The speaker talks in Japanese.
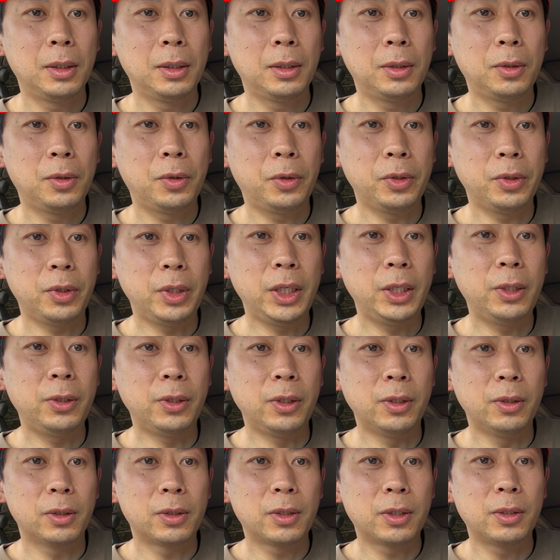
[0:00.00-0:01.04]
こういう衣
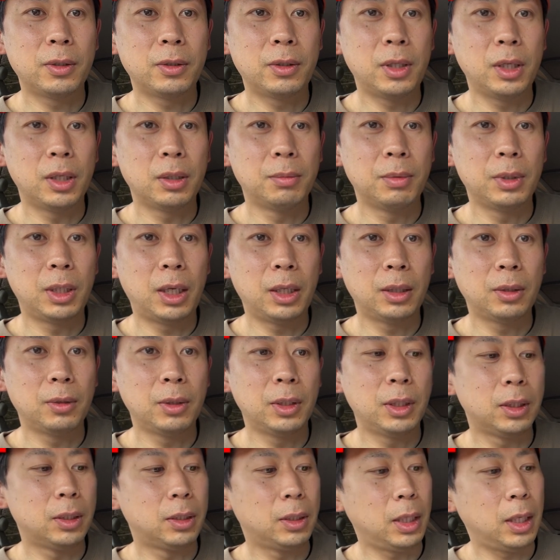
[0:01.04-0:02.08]
類を作ってるブランド
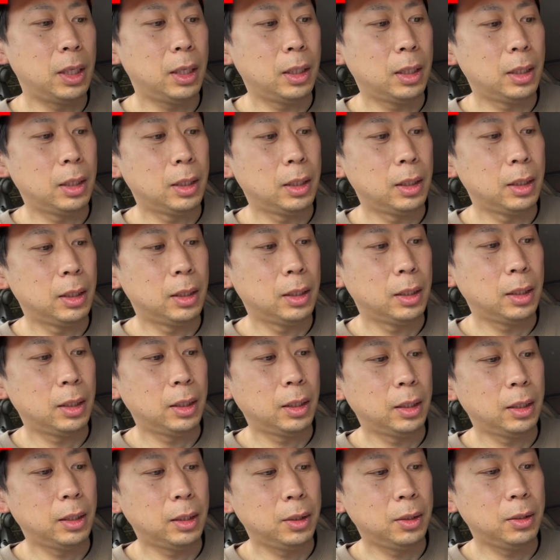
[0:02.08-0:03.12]
ですね
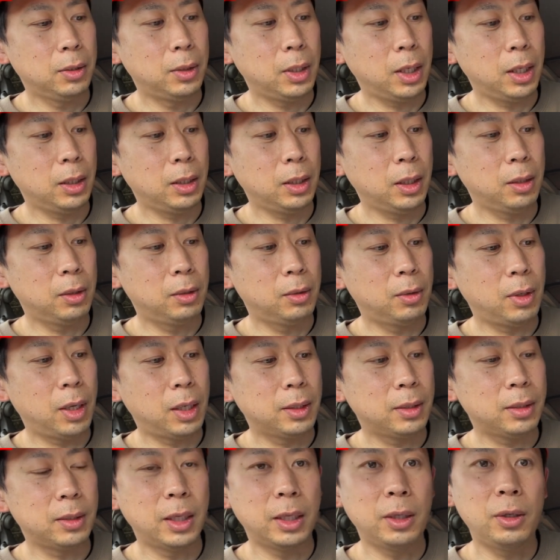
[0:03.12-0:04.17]

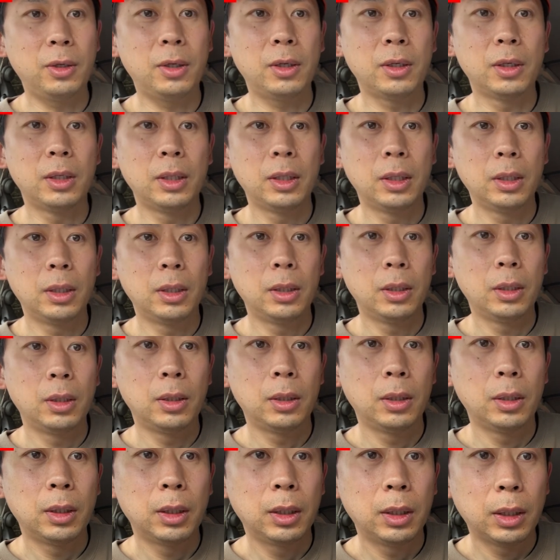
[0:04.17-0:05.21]
ユナイテッドアスレの
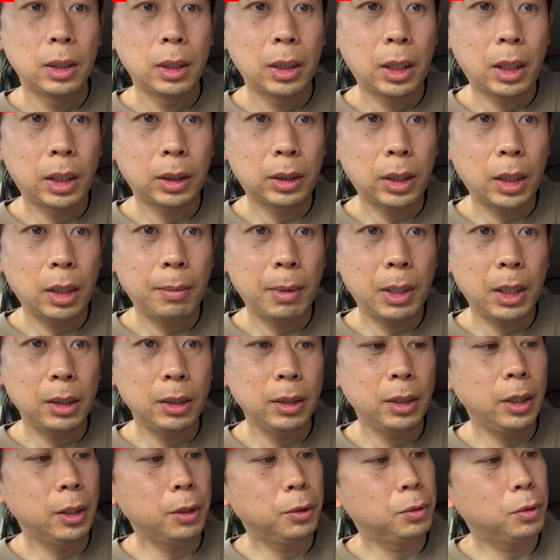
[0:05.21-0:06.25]
型
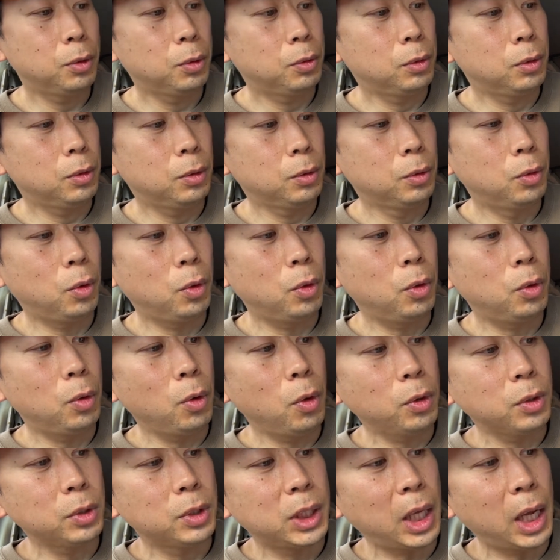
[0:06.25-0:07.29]
番でいくとこの
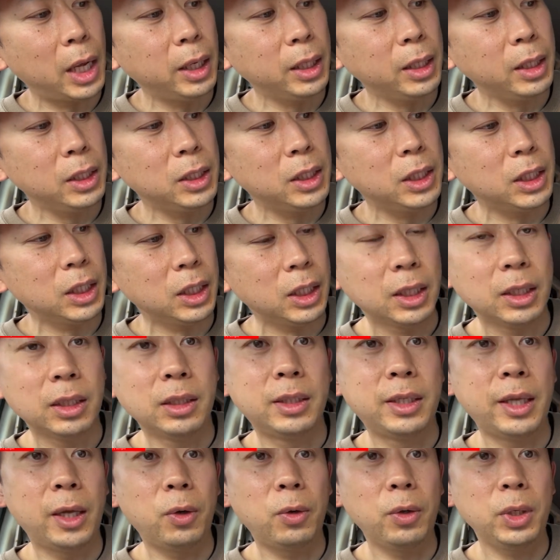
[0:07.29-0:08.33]

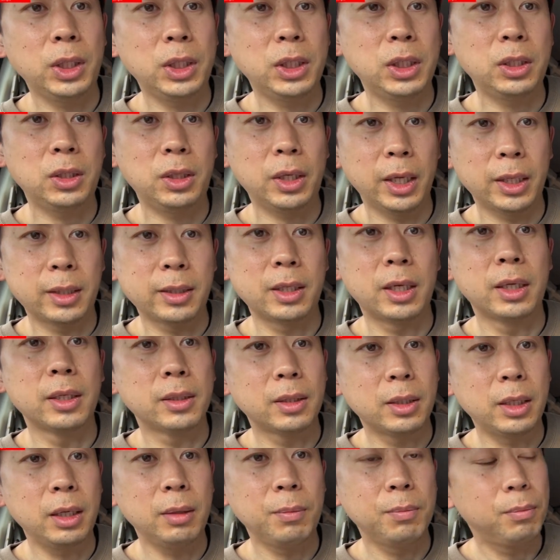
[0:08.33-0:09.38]
563101ってやつなんで
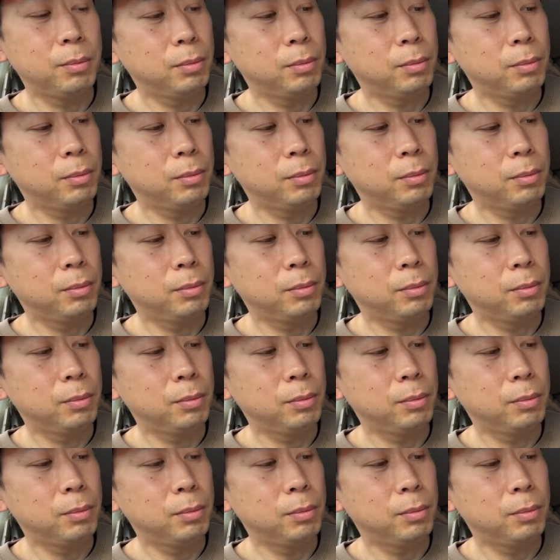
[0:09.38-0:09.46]
すね。